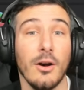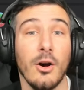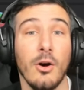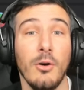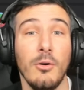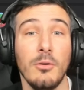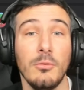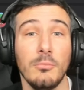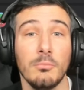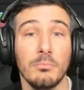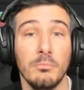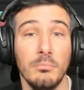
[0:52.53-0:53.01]

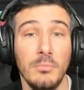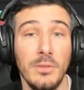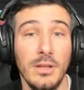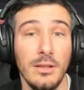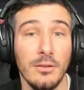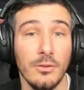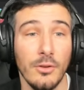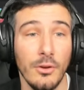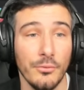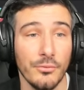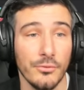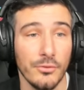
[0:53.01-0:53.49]
en
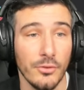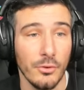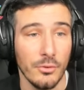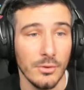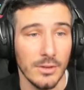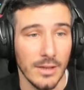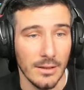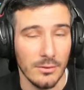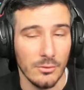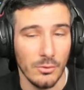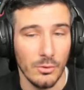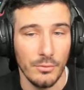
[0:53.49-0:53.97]

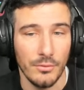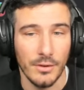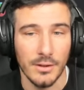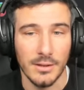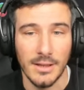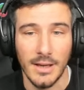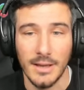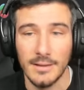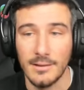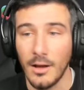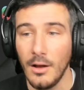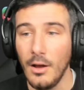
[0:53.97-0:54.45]

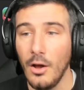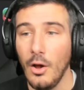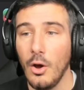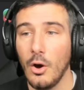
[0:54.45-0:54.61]
1984.